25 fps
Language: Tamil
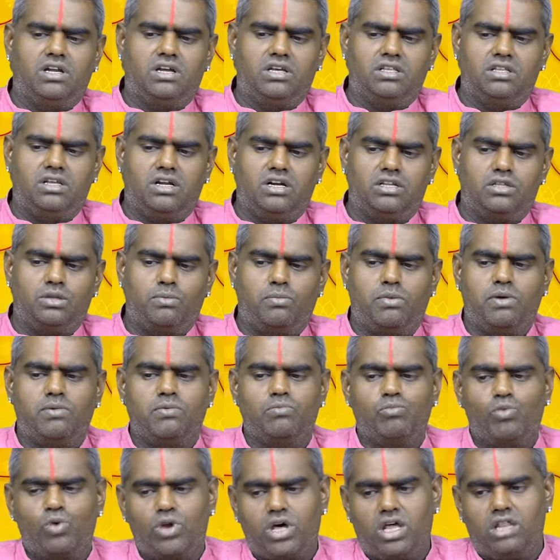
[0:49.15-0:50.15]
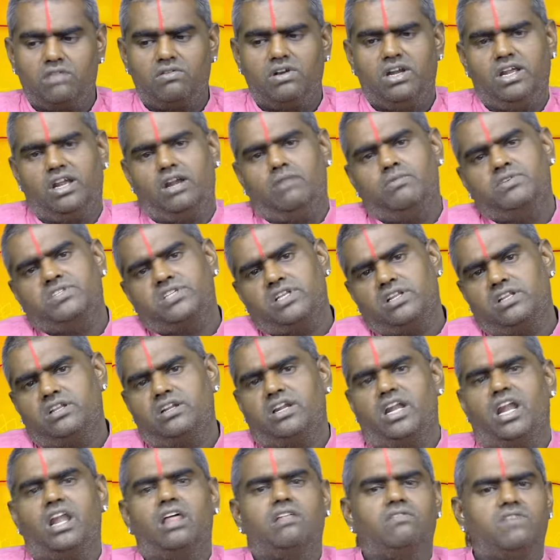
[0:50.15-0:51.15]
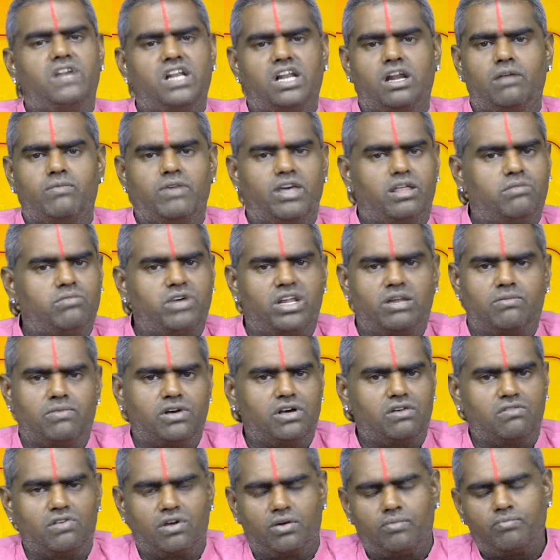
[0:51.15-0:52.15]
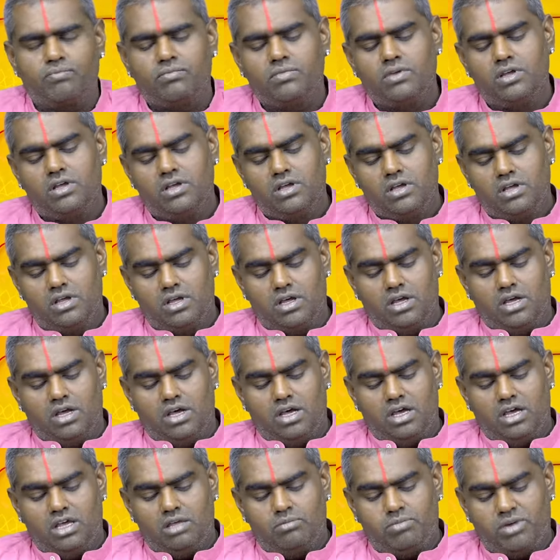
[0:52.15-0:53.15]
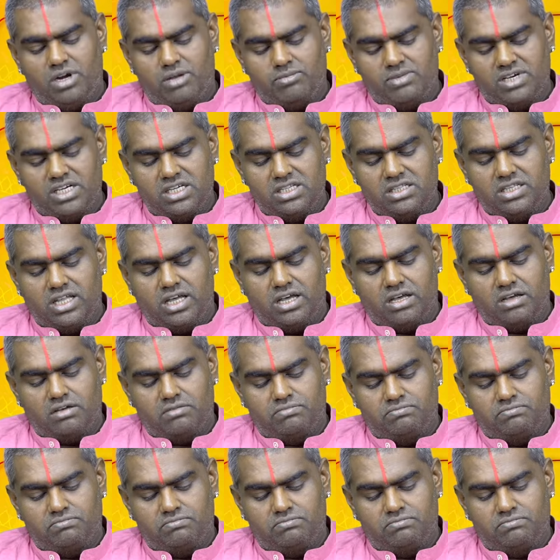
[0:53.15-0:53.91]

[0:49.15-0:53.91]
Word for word: இது எடுத்தோம்னா மூணாவது வெள்ளிக்கிழமை சில நாலாவது வெள்ளிக்கிழமை அது மாதிரி நமக்கு வரும் இப்போ நமக்கு இந்த